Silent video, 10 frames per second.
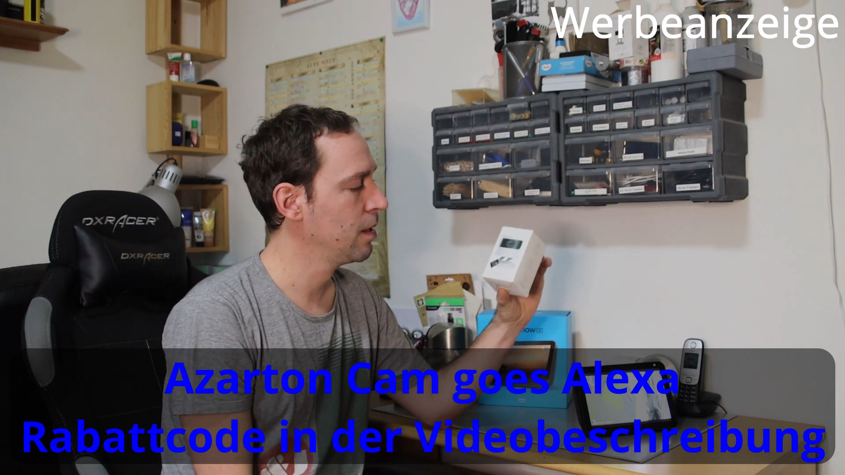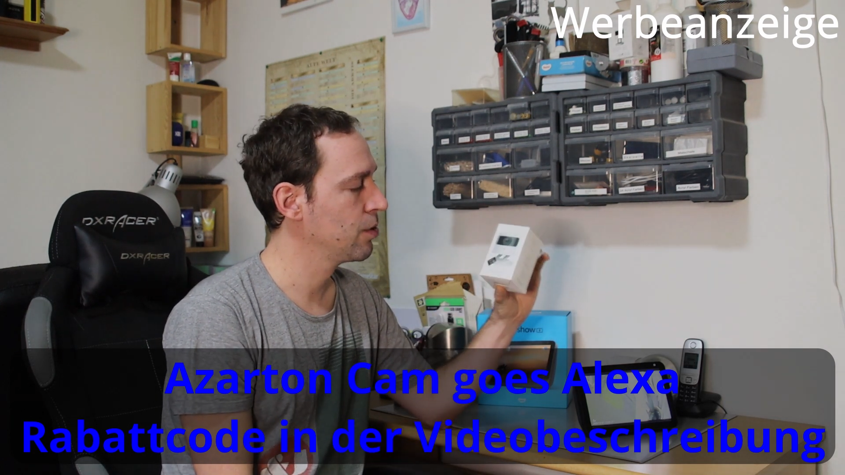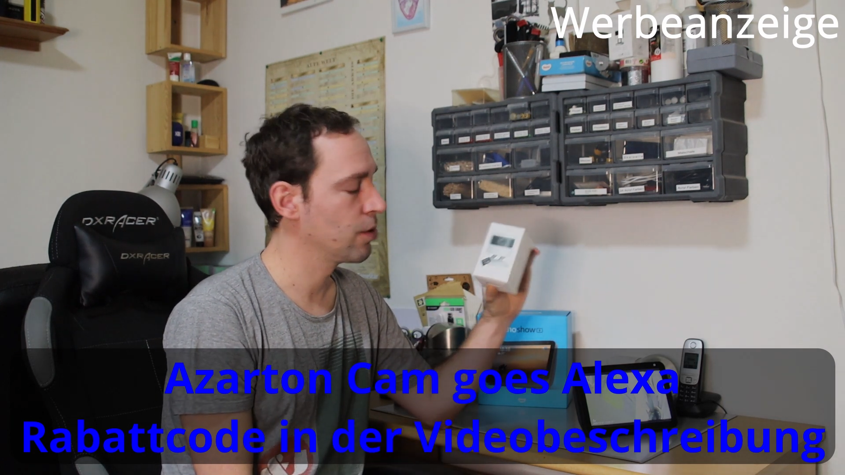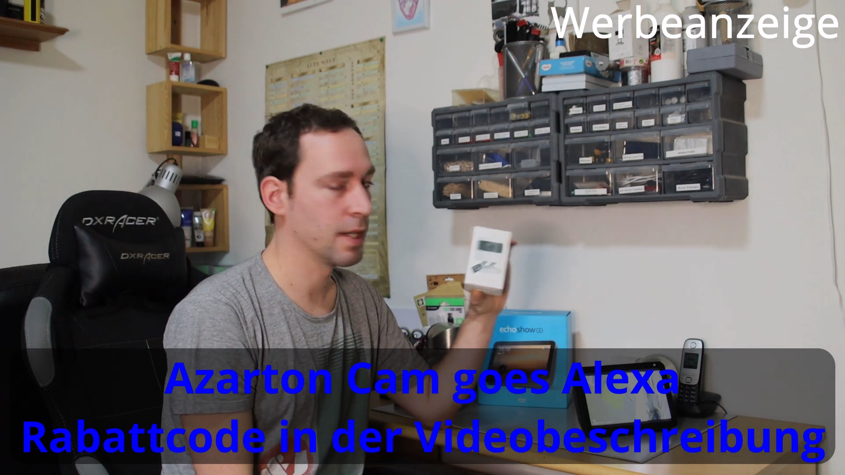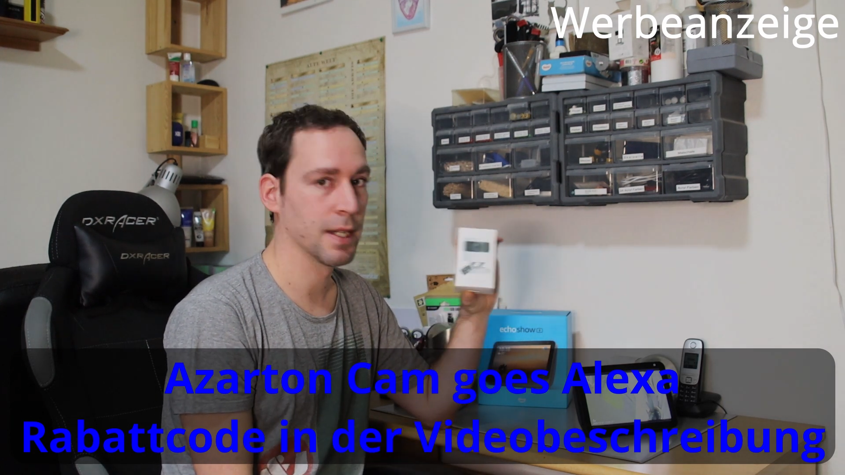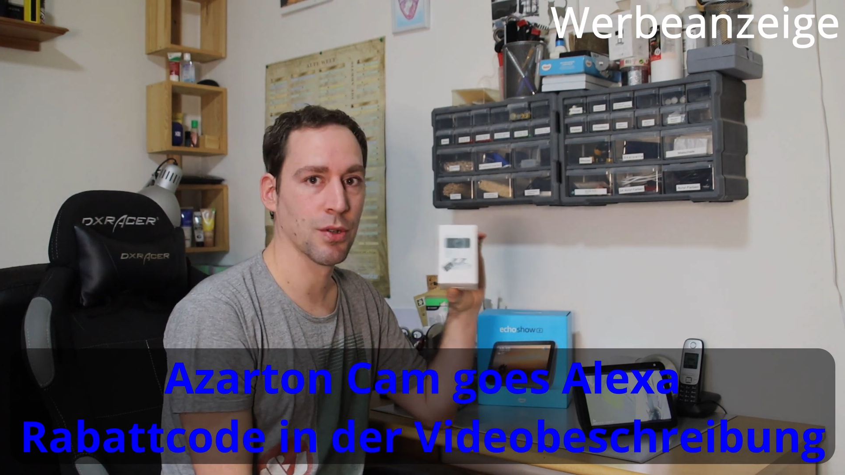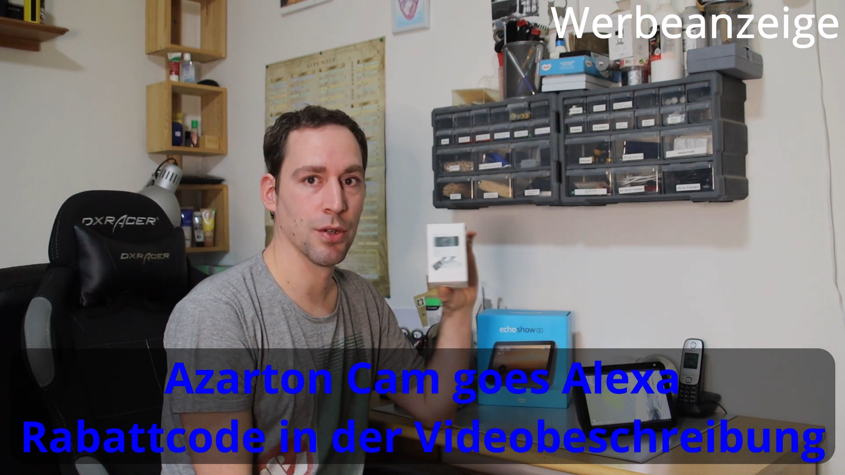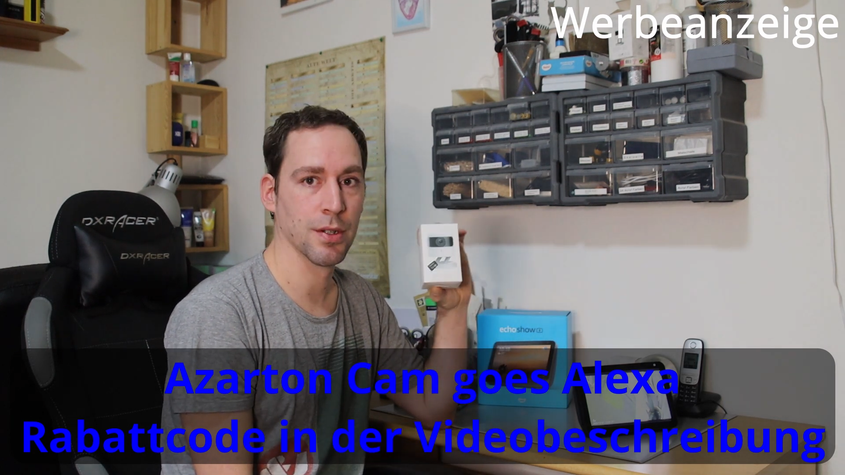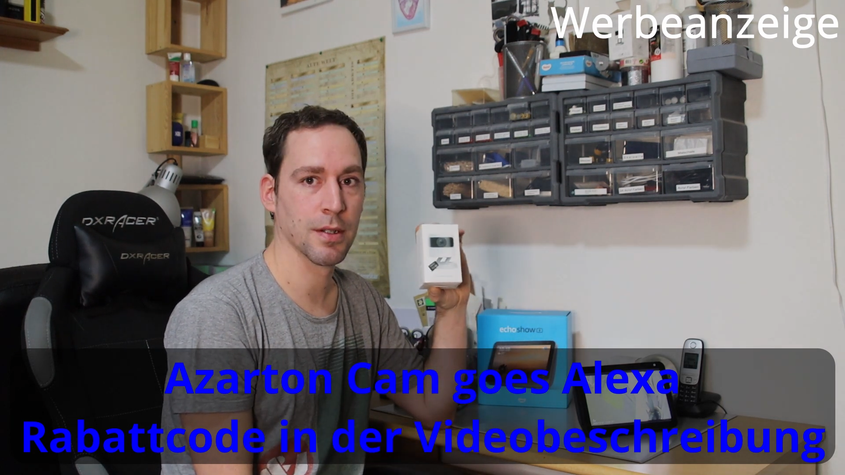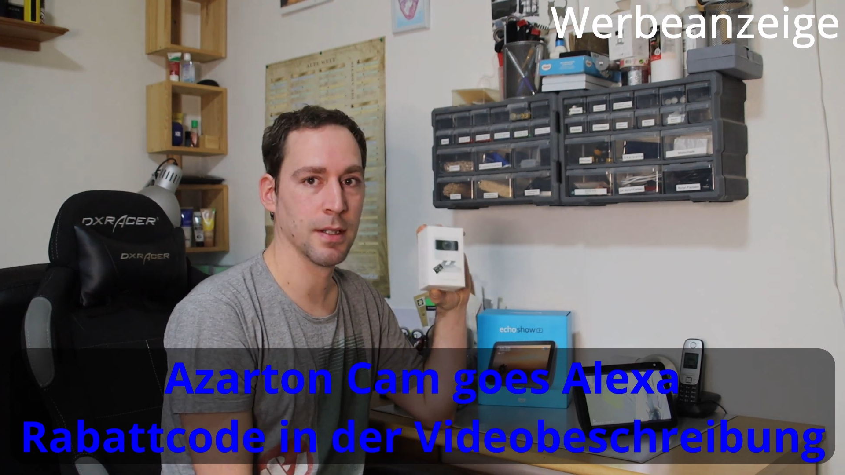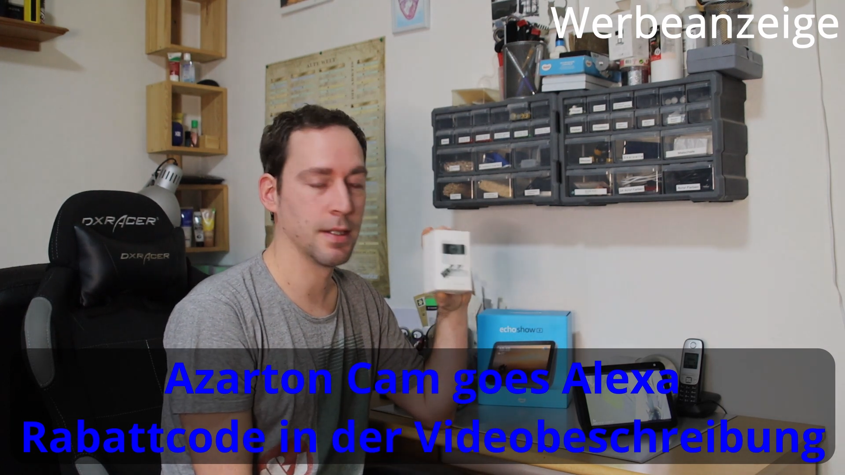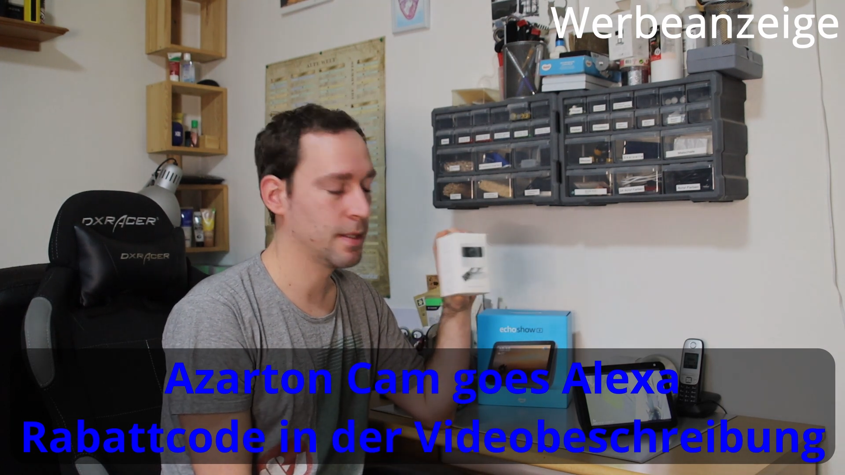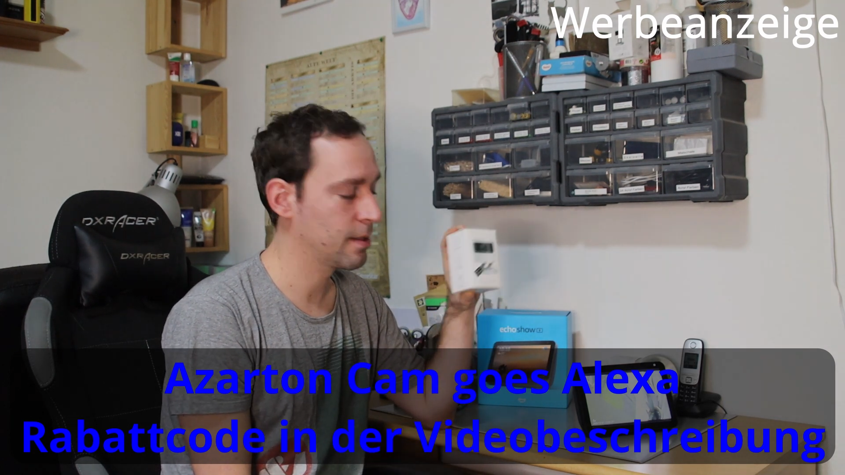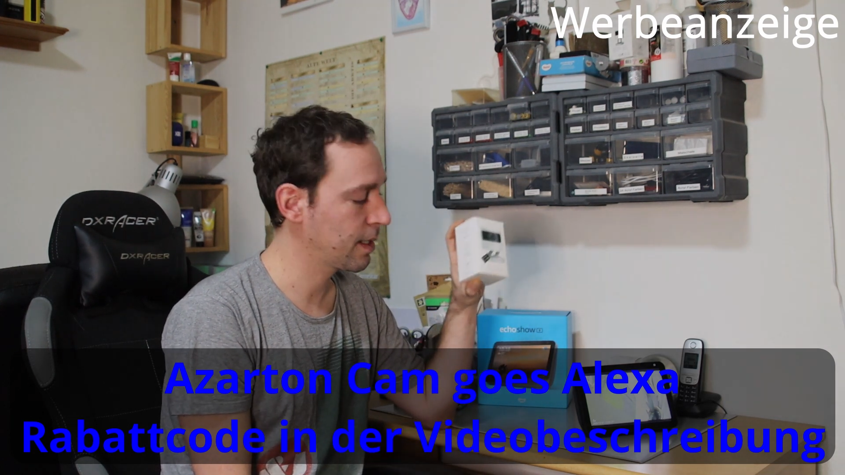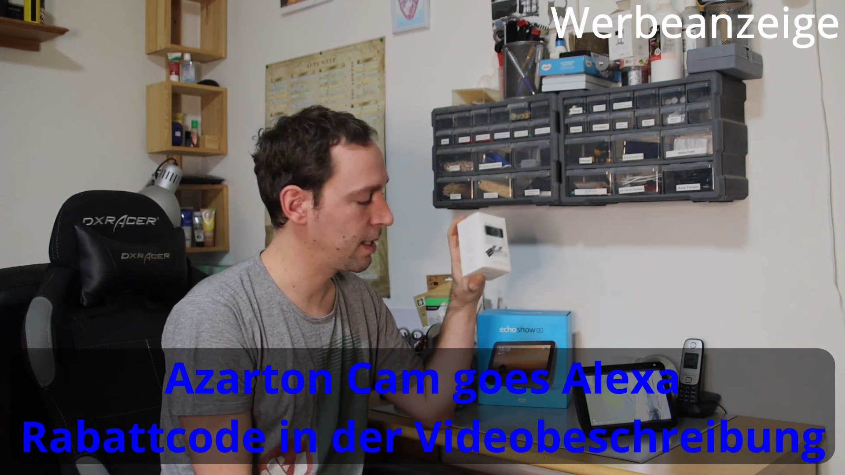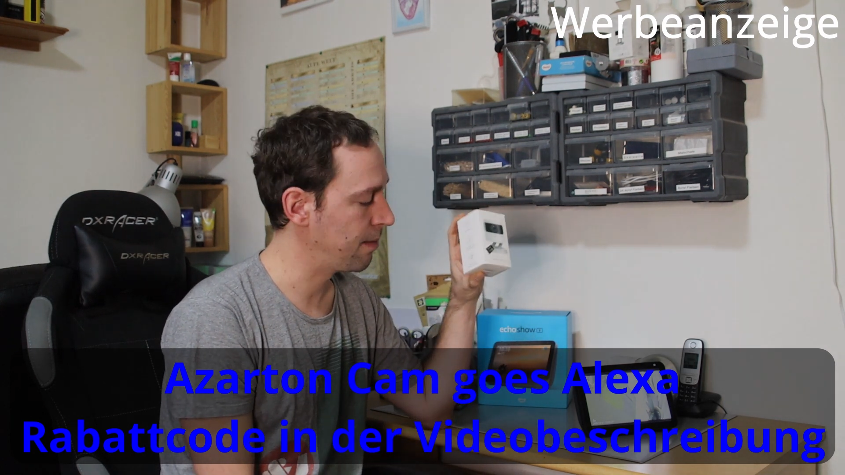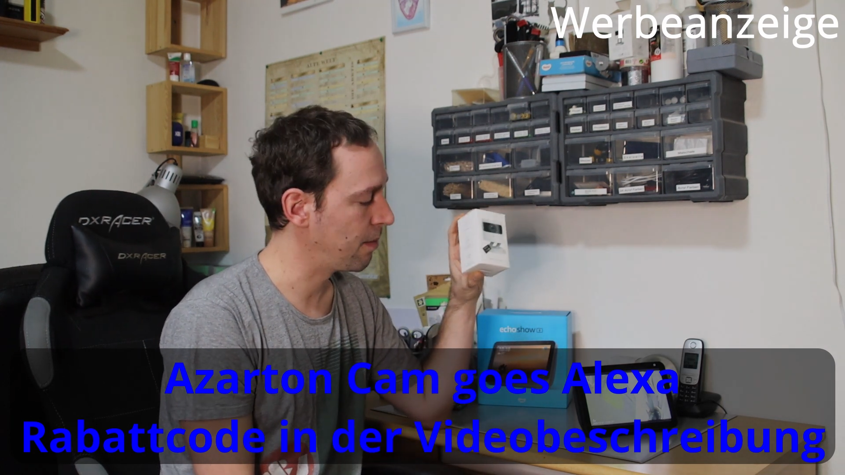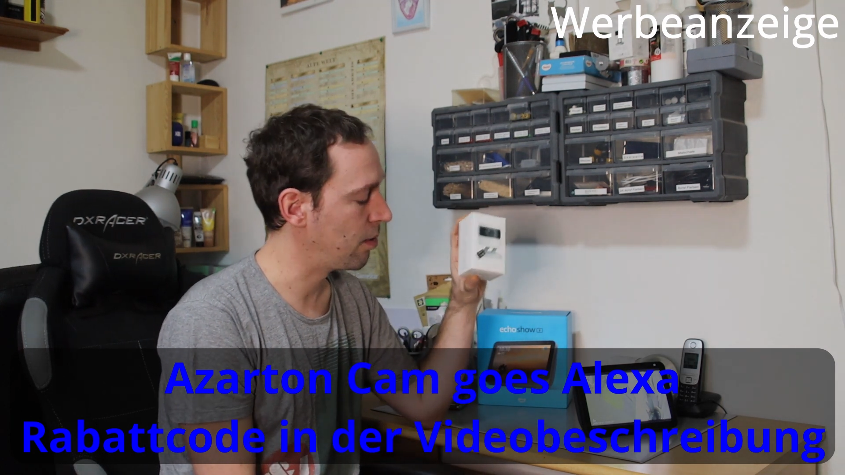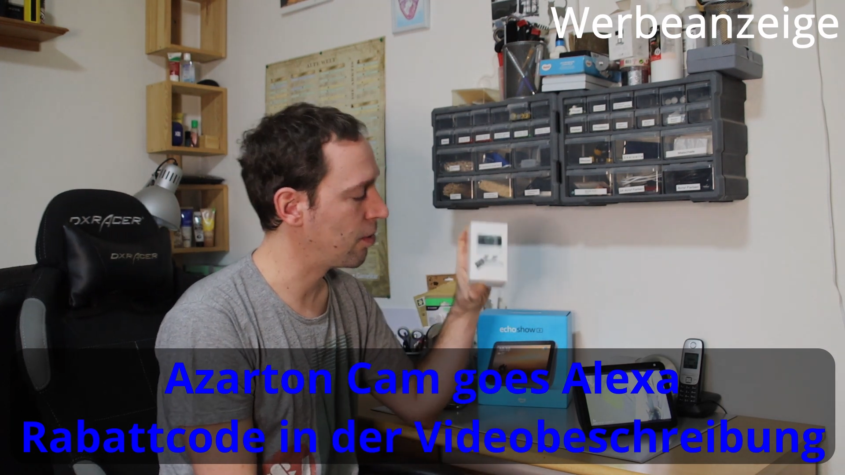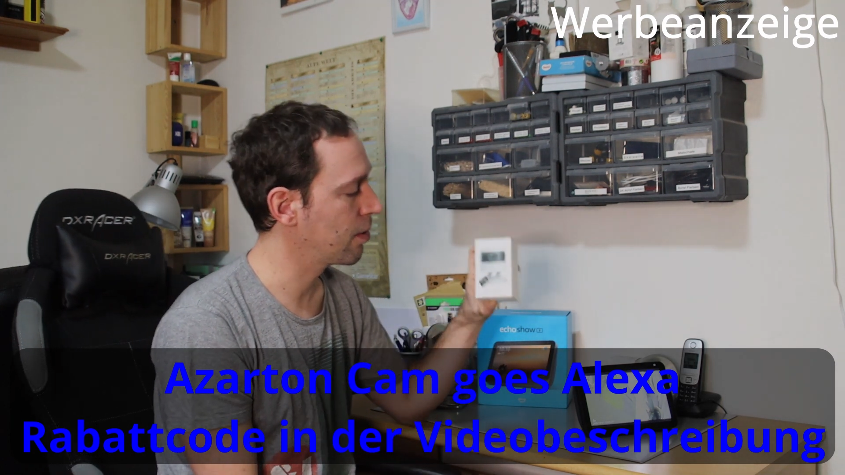sondern könnt diese
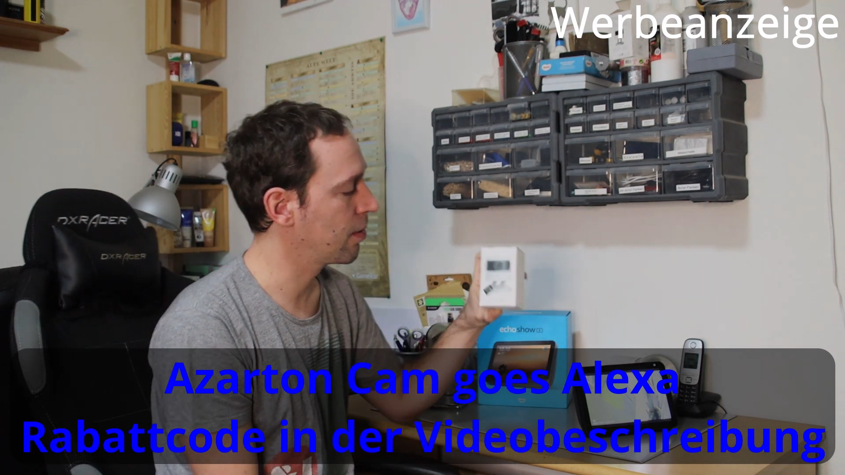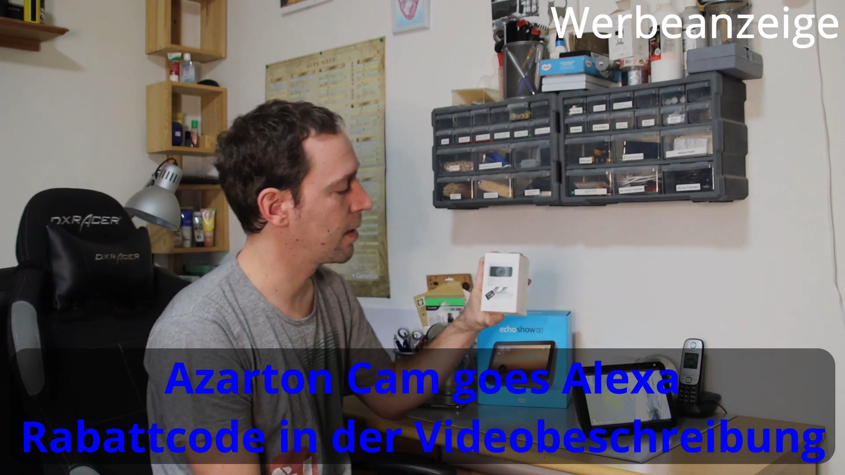Cam auch